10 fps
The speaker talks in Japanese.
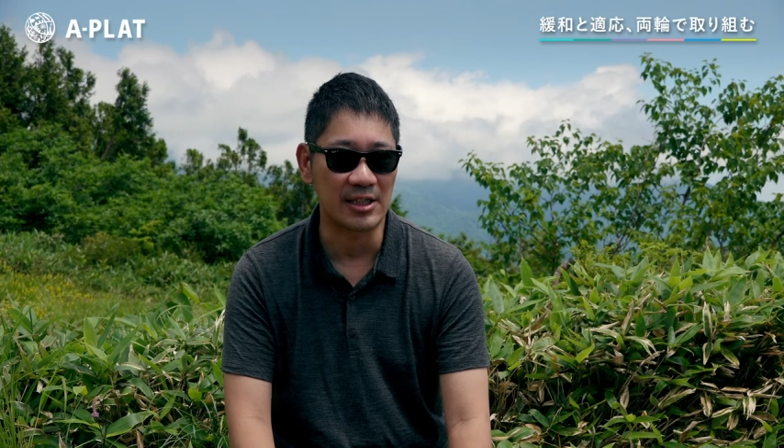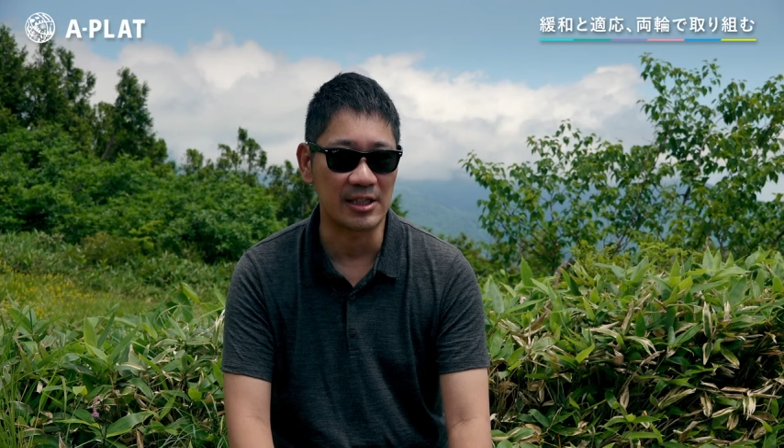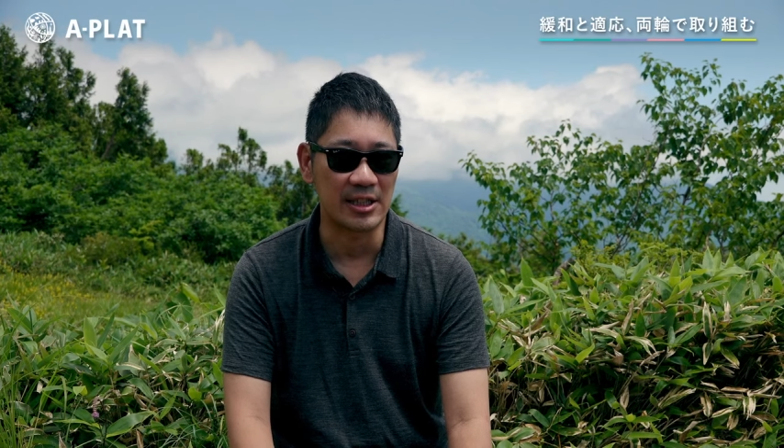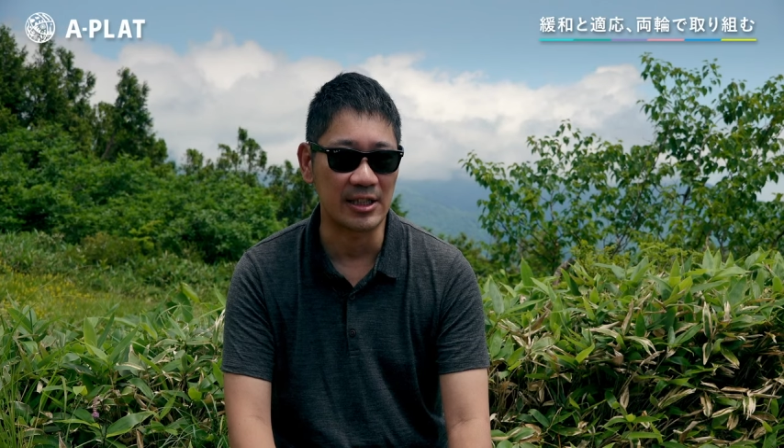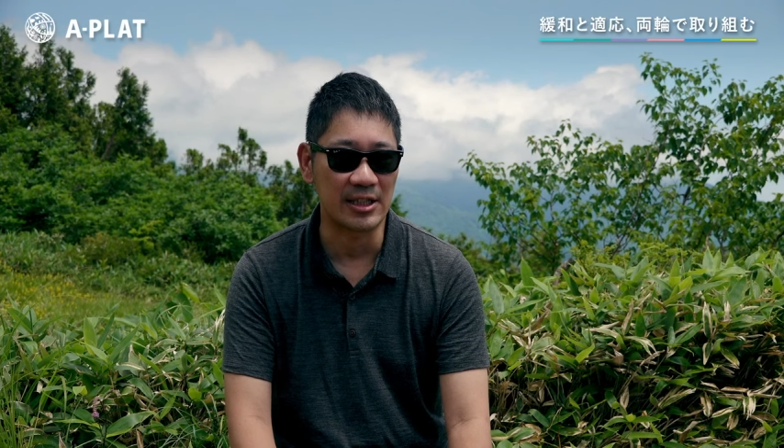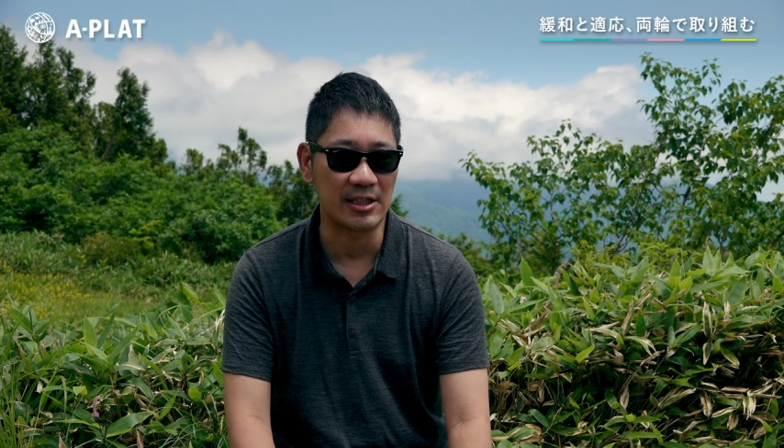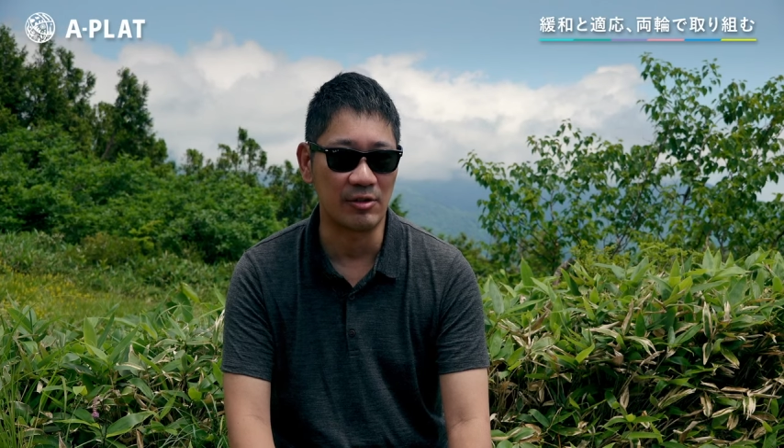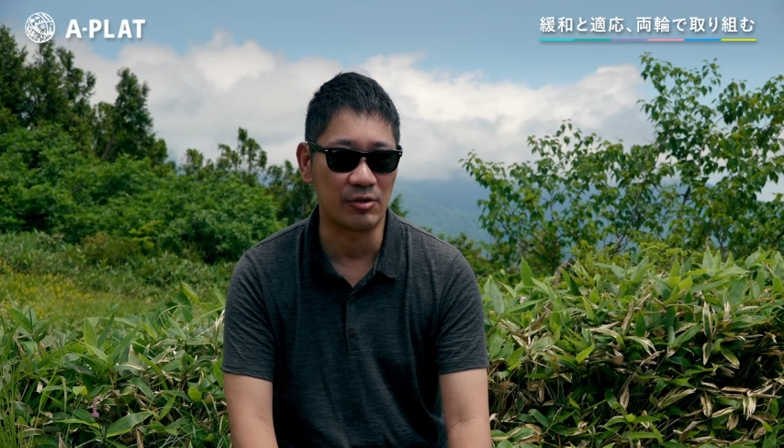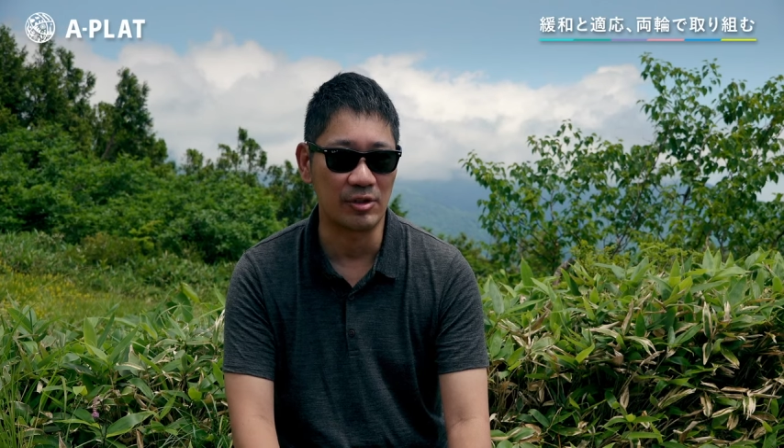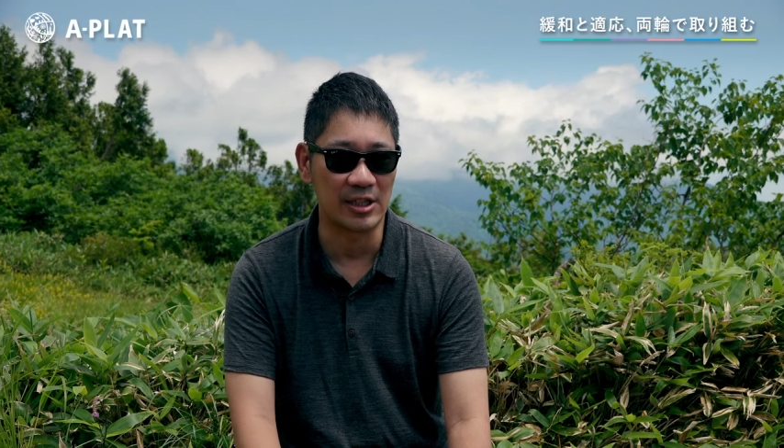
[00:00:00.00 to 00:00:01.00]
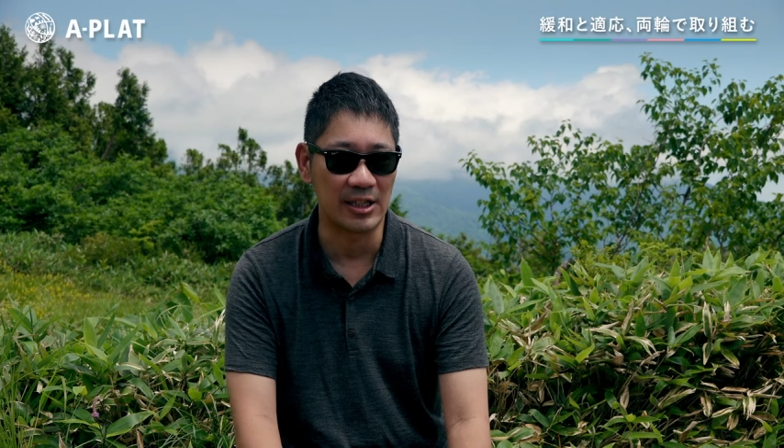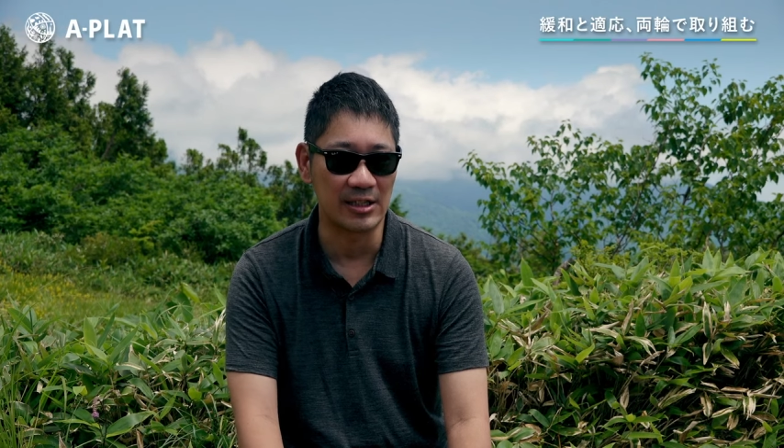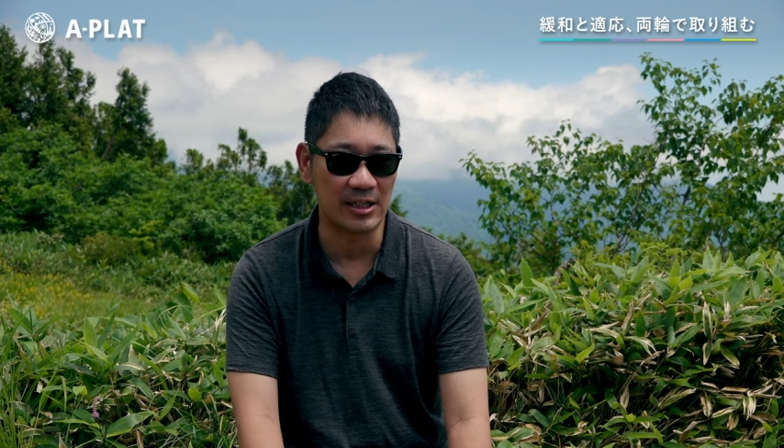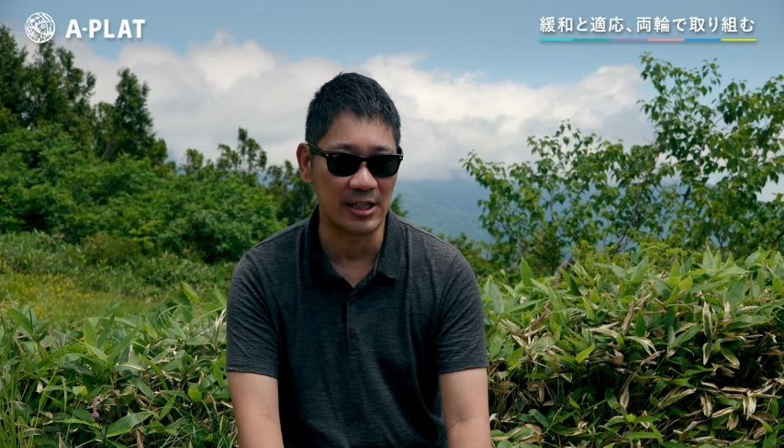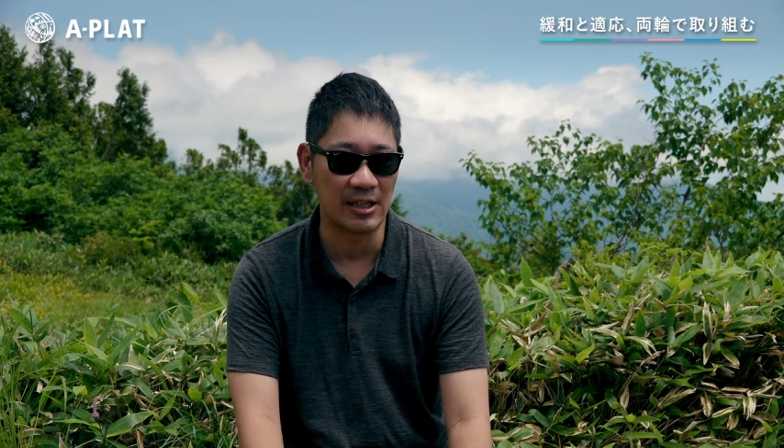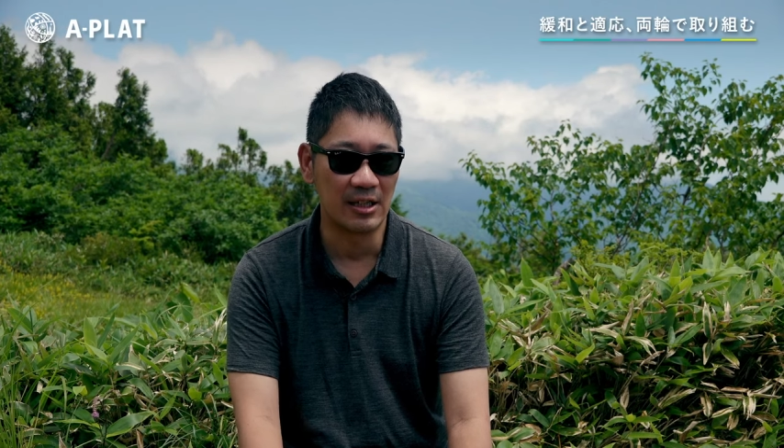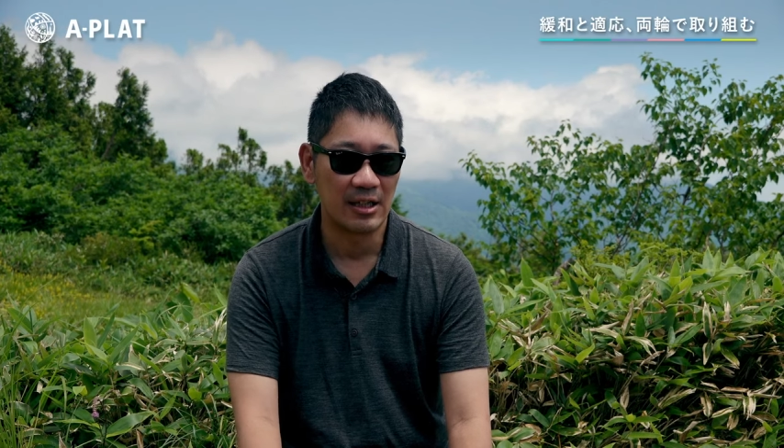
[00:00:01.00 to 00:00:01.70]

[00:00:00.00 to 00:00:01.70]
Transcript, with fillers: 感していただけるようにですね、